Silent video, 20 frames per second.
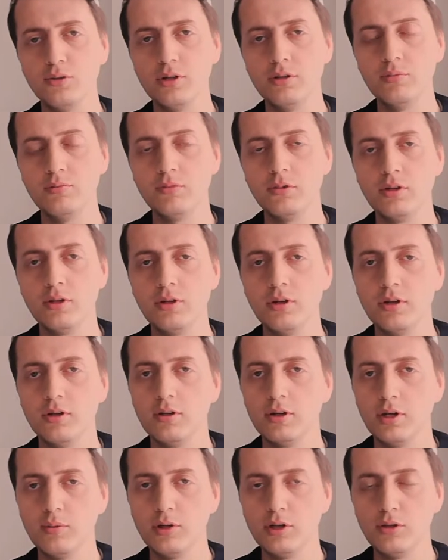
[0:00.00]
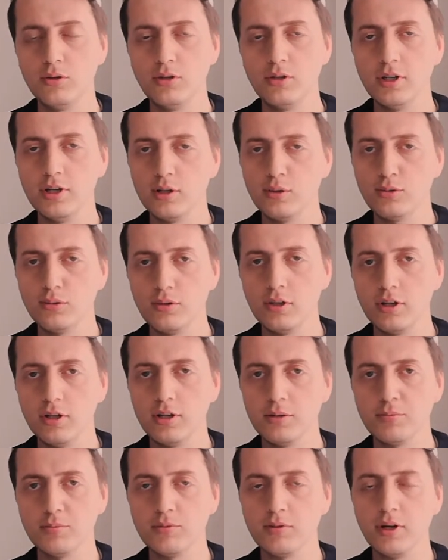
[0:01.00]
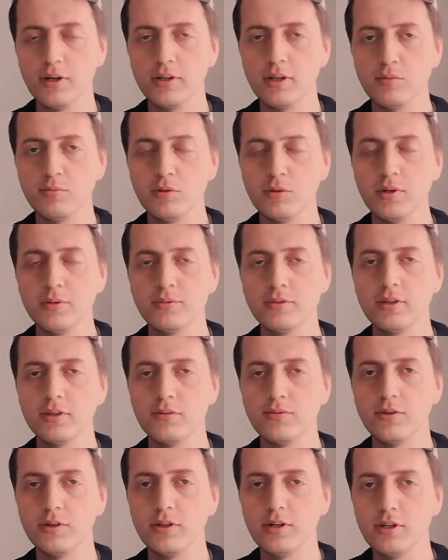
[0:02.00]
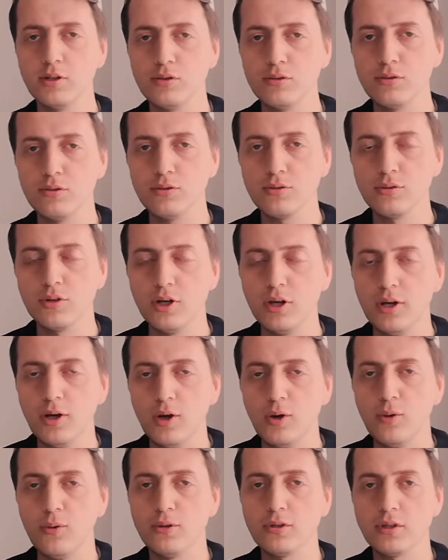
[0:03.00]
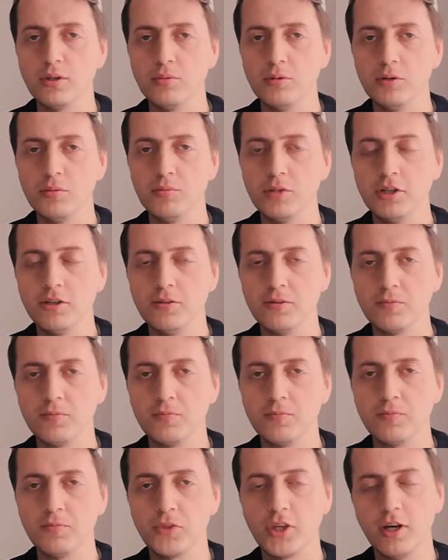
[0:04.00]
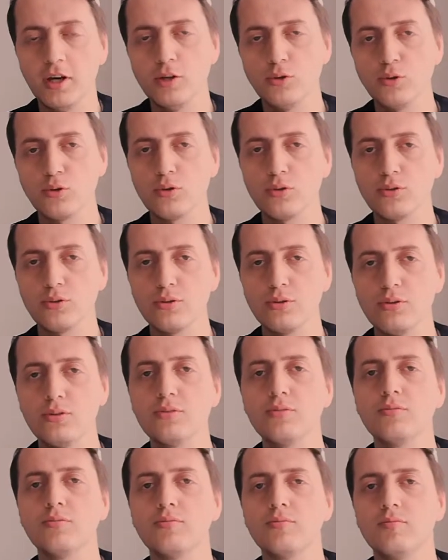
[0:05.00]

anh hemen diyor Ya Resulallah anam babam sana feda olsun. O zaman biz daha çok okuruz.